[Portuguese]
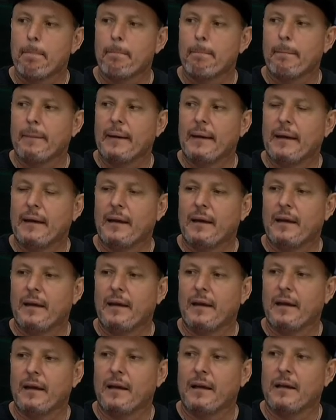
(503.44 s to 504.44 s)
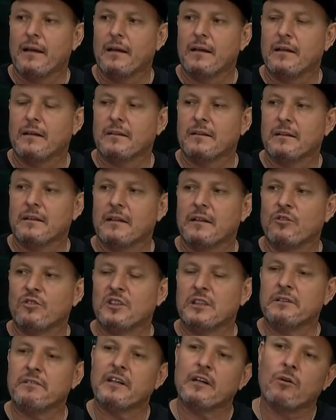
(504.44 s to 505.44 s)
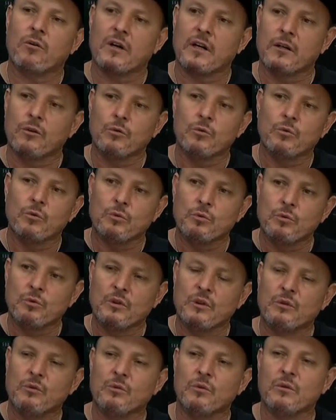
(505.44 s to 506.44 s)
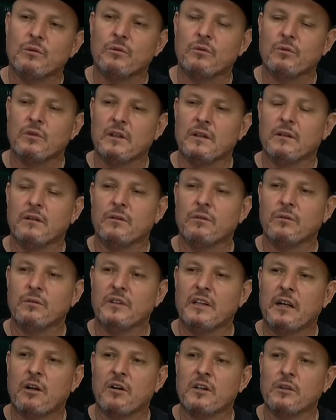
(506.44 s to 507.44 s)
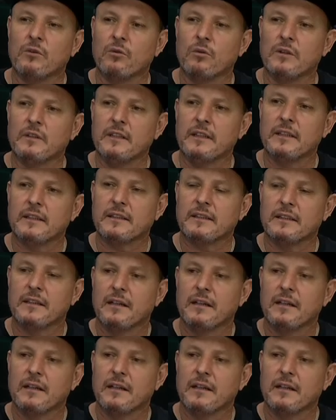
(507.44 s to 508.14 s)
É, eu tive agora no, no, no, no, no Nelore Golias,